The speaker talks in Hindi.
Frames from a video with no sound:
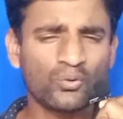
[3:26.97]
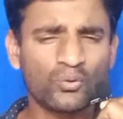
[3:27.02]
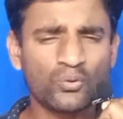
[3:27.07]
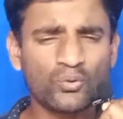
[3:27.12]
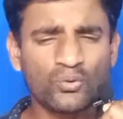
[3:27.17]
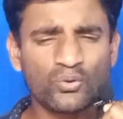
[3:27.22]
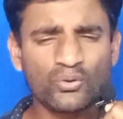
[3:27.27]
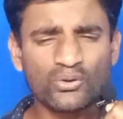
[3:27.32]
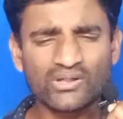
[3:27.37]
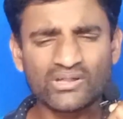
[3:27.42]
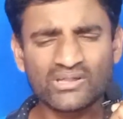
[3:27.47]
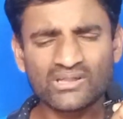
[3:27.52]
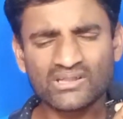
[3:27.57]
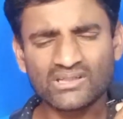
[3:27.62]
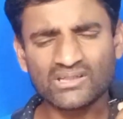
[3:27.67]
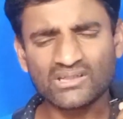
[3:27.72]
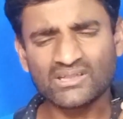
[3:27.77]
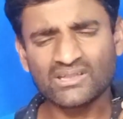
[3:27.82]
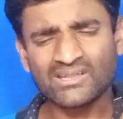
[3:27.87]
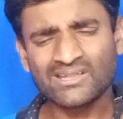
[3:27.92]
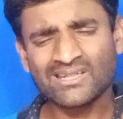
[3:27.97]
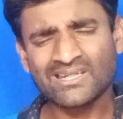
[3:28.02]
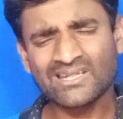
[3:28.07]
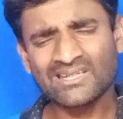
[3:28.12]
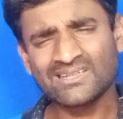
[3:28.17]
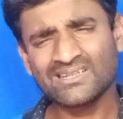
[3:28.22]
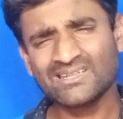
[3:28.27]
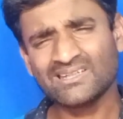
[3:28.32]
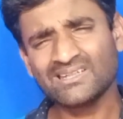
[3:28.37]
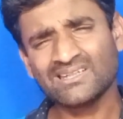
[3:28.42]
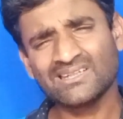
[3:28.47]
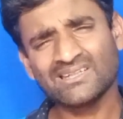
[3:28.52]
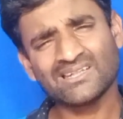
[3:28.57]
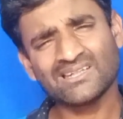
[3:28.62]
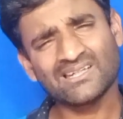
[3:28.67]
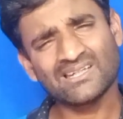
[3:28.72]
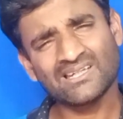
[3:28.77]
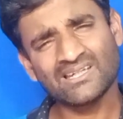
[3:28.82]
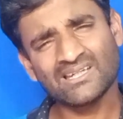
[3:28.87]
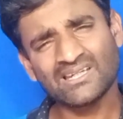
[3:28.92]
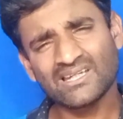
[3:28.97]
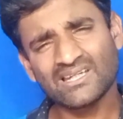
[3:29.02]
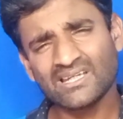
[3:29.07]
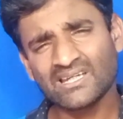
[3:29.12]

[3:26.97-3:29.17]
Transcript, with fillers: कोई नहीं है